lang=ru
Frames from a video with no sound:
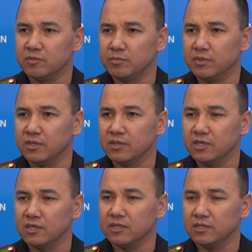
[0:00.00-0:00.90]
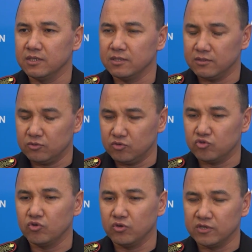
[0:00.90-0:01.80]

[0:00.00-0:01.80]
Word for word: МРП. Э, это э, что